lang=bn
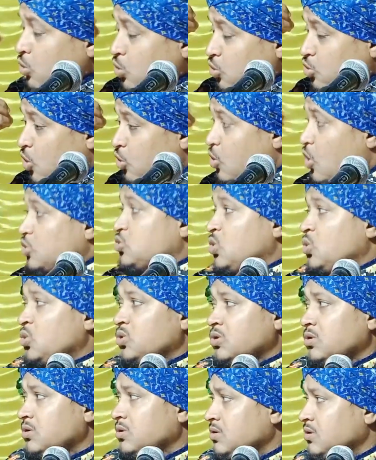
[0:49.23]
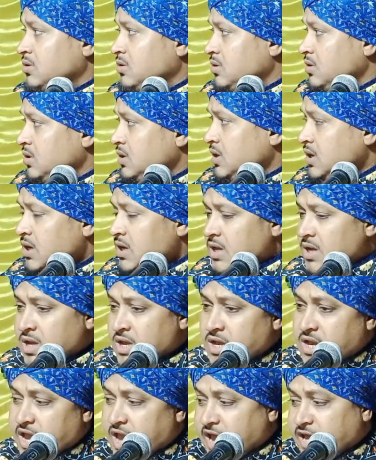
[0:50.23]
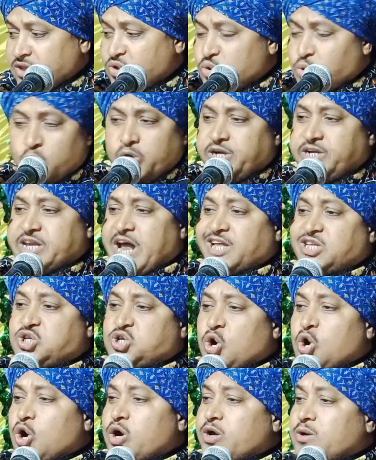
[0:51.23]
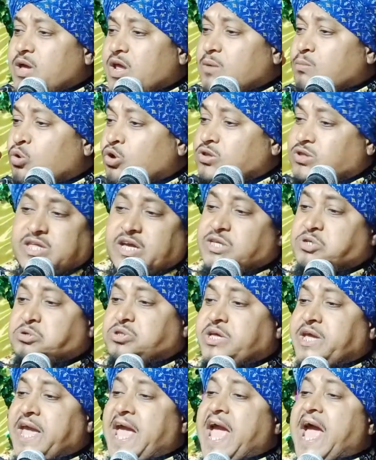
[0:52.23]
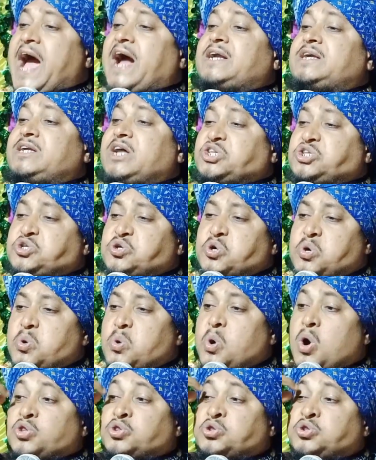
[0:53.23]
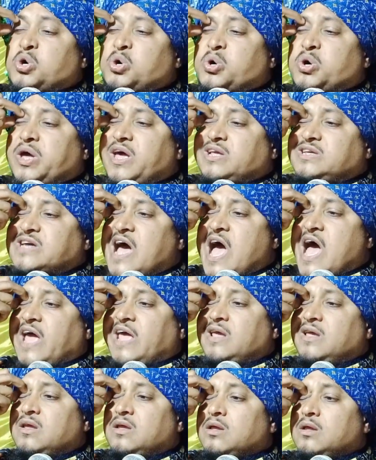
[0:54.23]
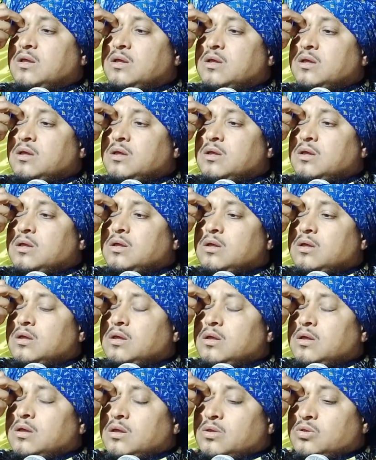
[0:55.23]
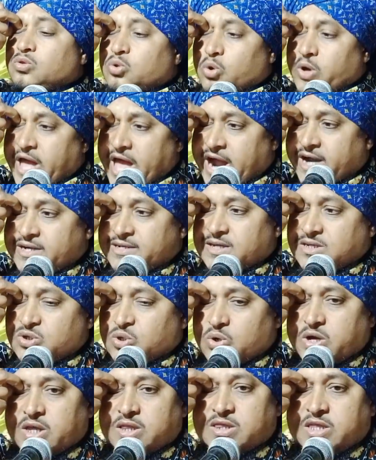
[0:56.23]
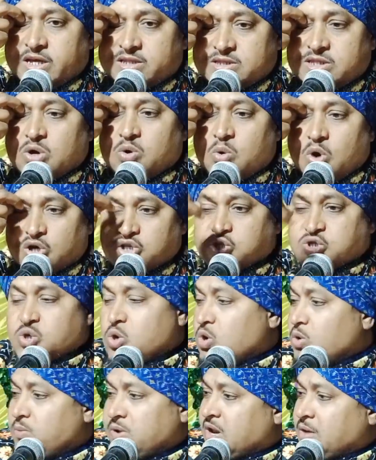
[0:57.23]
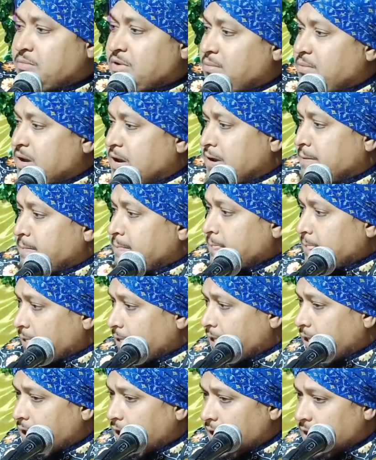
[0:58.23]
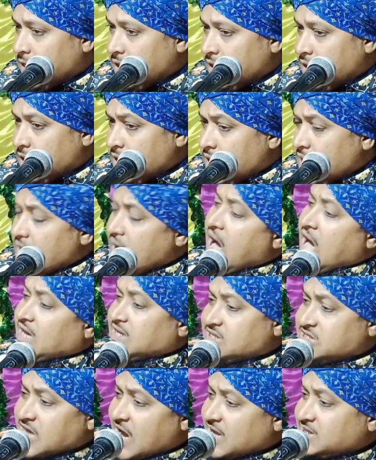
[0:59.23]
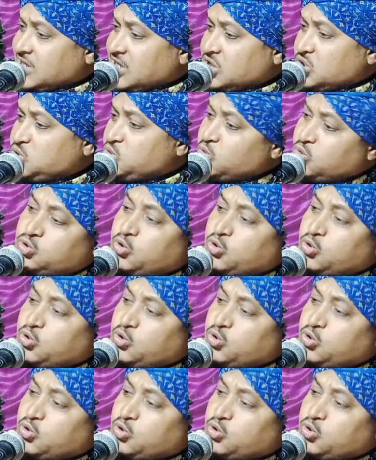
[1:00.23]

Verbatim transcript: অমূল্য রতন এই দুইটা চোখের মধ্যে যদি একটা চোখ অন্ধ হয়ে যায় তো একটা চোখে দেখতে কষ্ট হবে না বাবা আর যাদের